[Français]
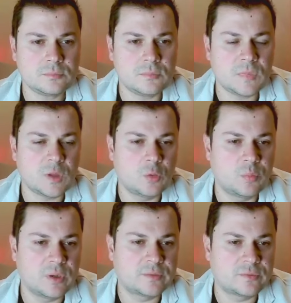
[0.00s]
Donc
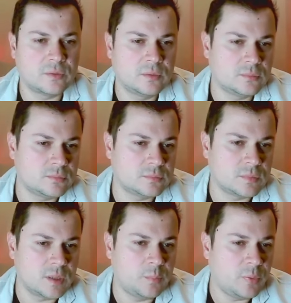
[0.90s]
pour l'instant,
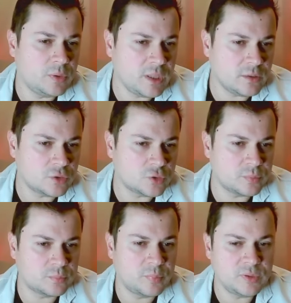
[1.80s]
et peut-être que, je,
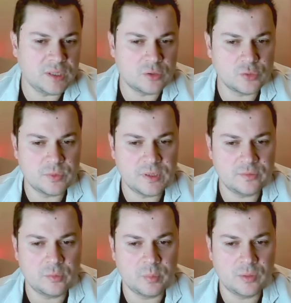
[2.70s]
peut que je menace
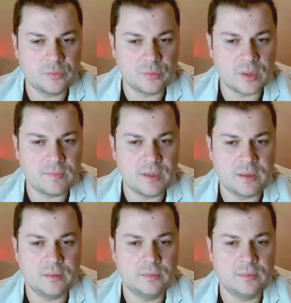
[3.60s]
de prendre son cavalier. Hein.